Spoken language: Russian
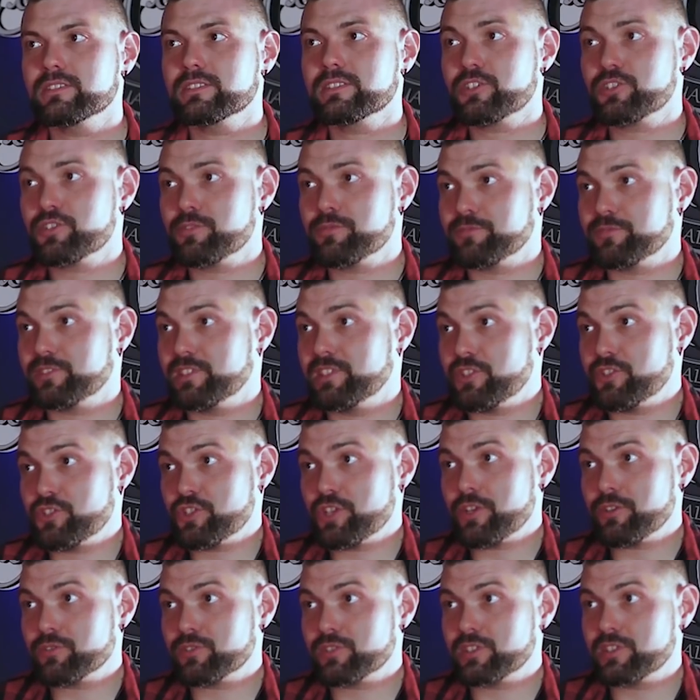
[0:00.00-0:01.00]
Скажи,
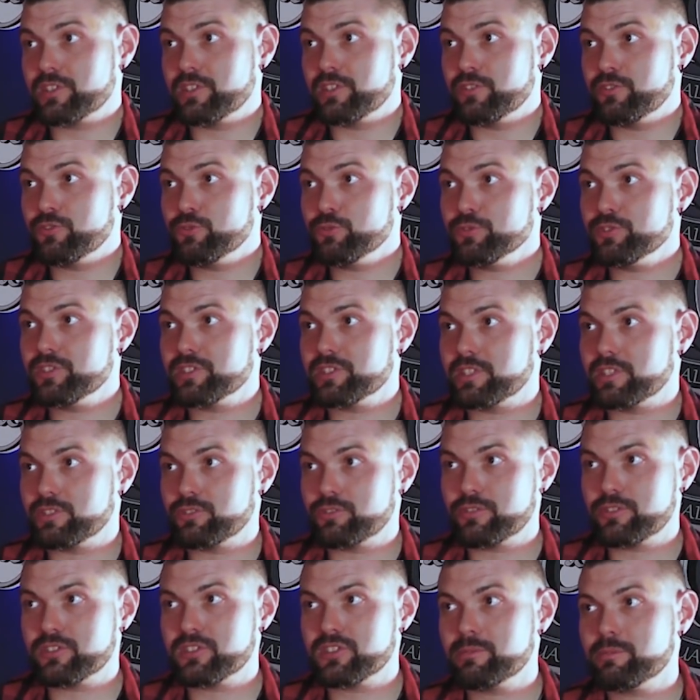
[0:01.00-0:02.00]
встречаются ли люди,
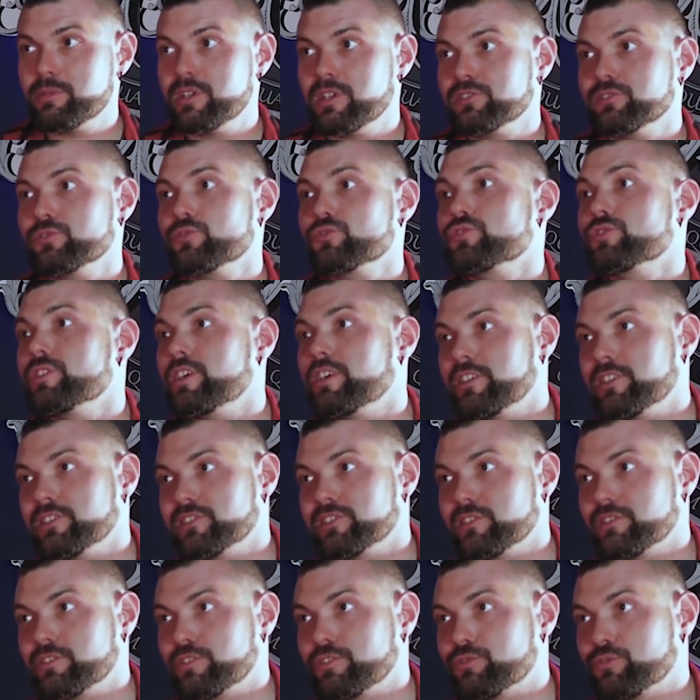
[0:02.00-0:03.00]
которые тебя осуждали
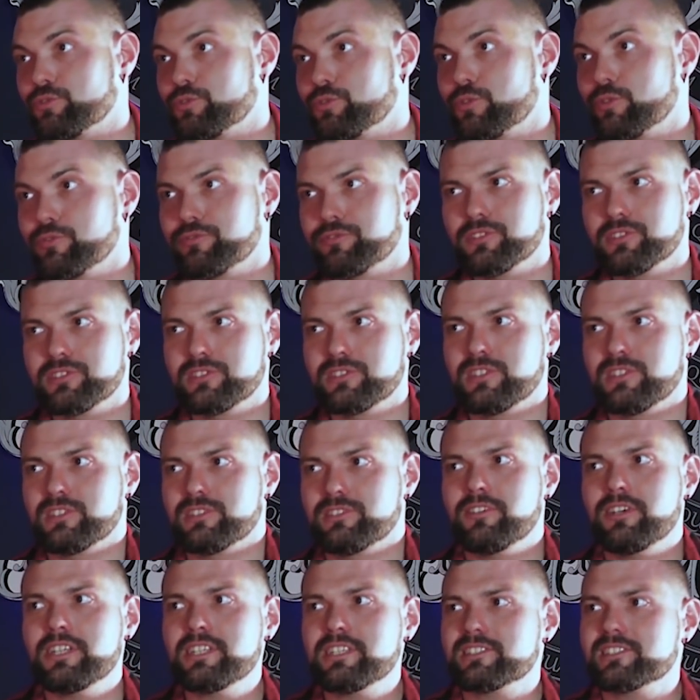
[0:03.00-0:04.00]
за татуировки,
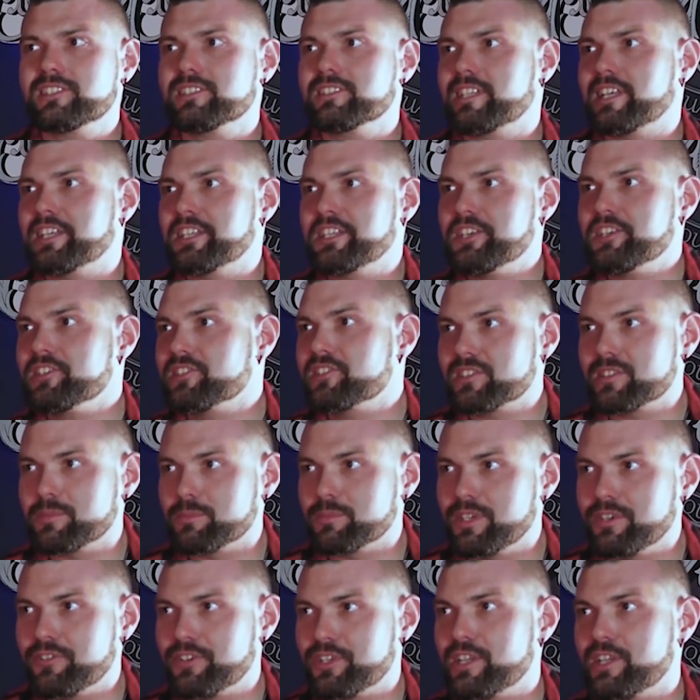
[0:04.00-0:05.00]
называли сатанистом,
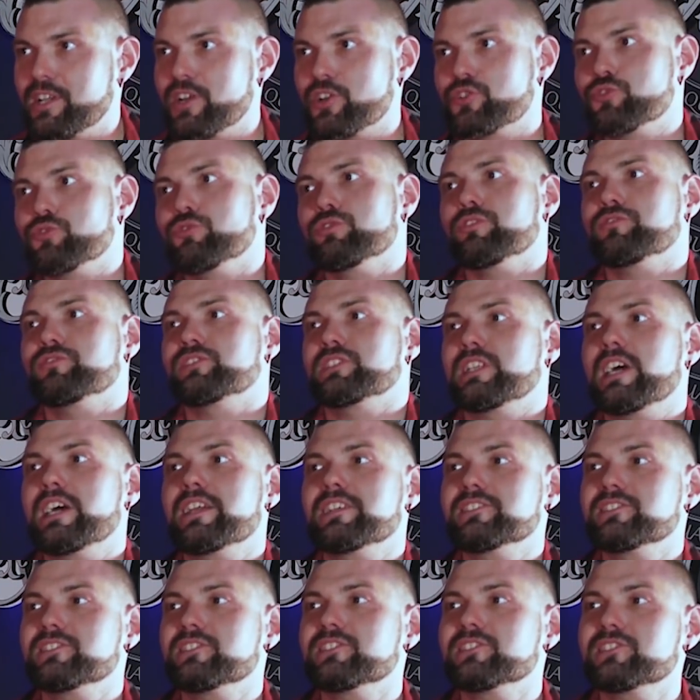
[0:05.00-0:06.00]
говорили, а что ты в
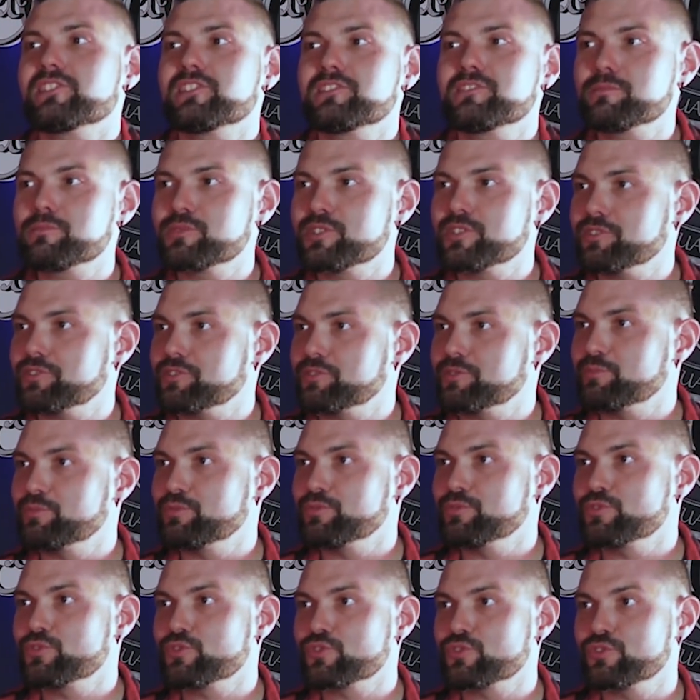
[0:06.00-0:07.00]
старости с этим делать
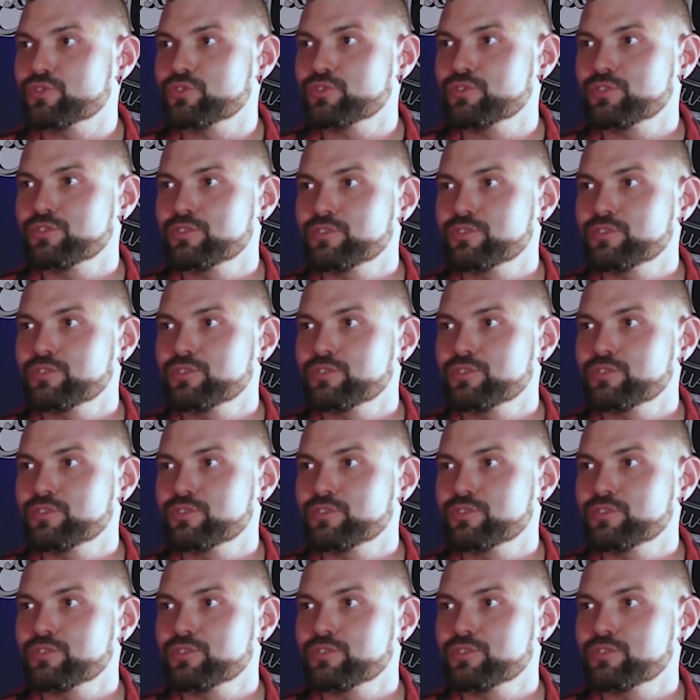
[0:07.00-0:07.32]
будешь?